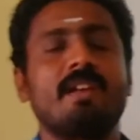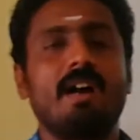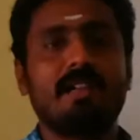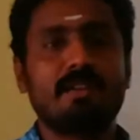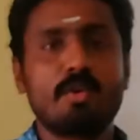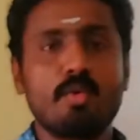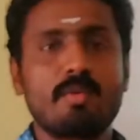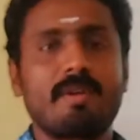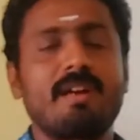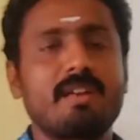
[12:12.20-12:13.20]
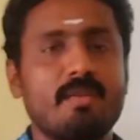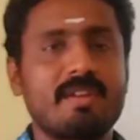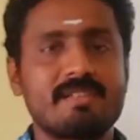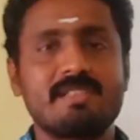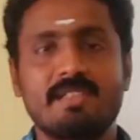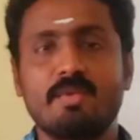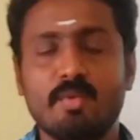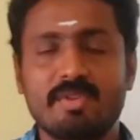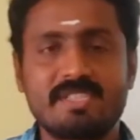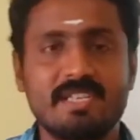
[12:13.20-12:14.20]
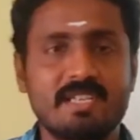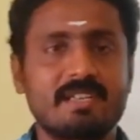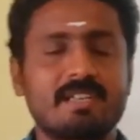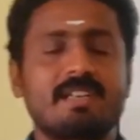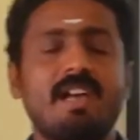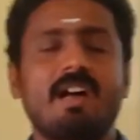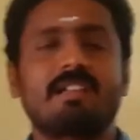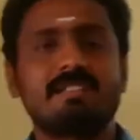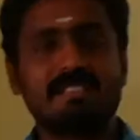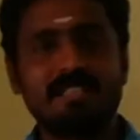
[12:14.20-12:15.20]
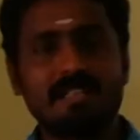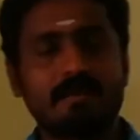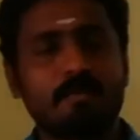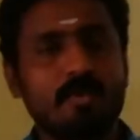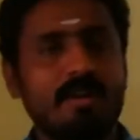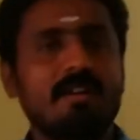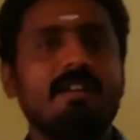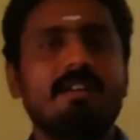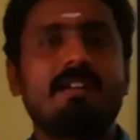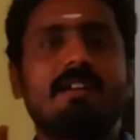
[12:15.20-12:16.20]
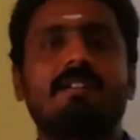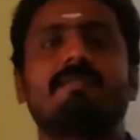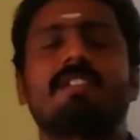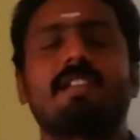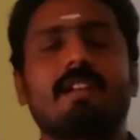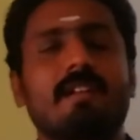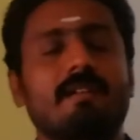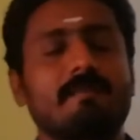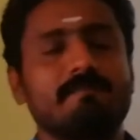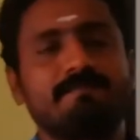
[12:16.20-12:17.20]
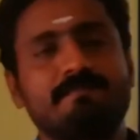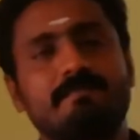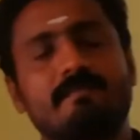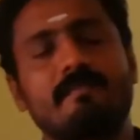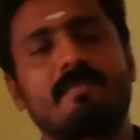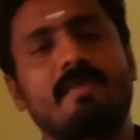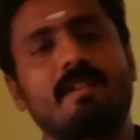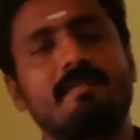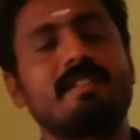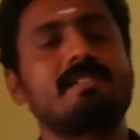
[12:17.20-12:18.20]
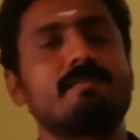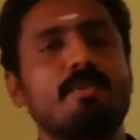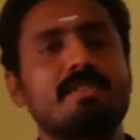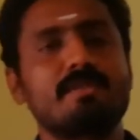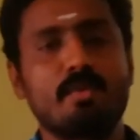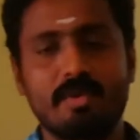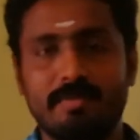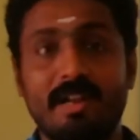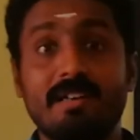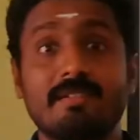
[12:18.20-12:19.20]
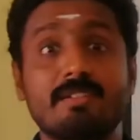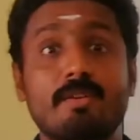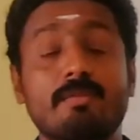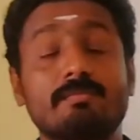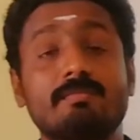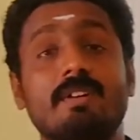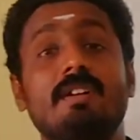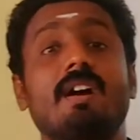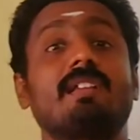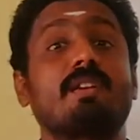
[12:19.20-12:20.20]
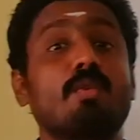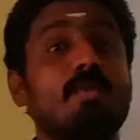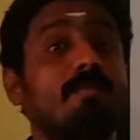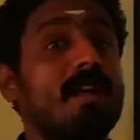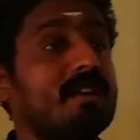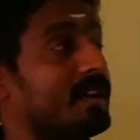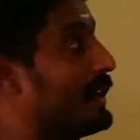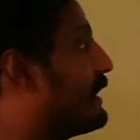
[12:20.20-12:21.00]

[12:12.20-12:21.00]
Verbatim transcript: அந்த நூறு பிளான்ட்டினுடைய சீட் நூறு சீடுகள் இருக்கு இல்லையா அந்த சீடுகளை பூரா விதைக்கிறார் விதைச்சி முடித்து நூறு பிளான்ட் வந்திருக்கும் அந்த நூறு பிளான்ட்டில்